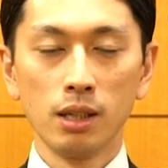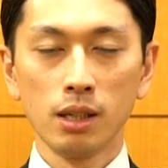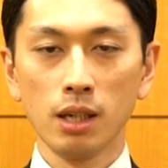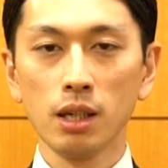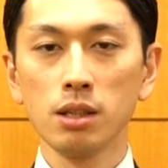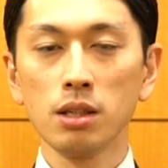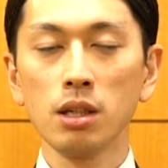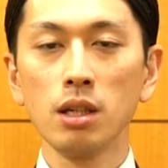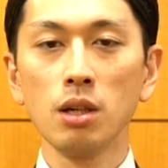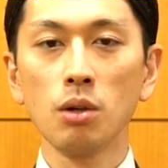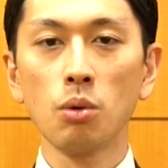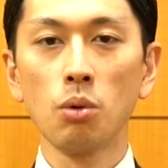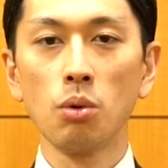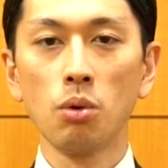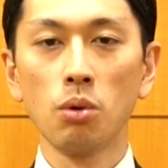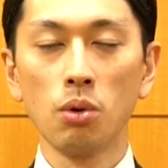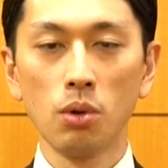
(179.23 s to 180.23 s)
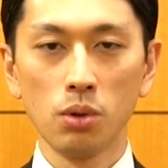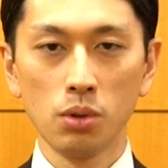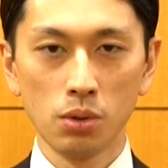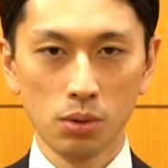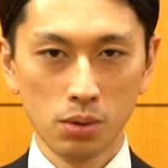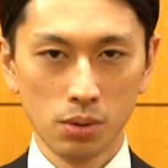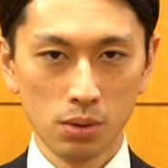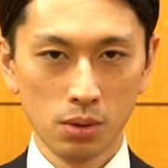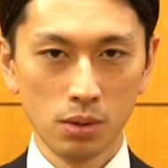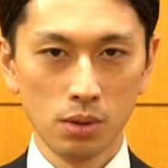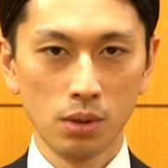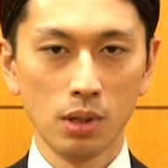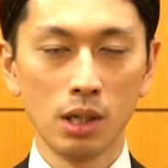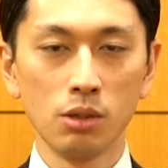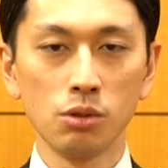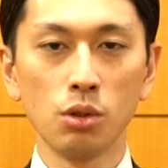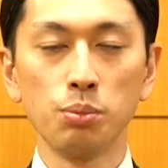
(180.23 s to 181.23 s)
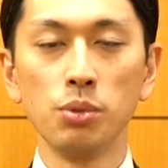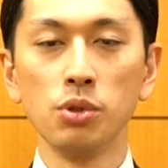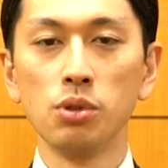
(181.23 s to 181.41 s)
結果的にこうアウト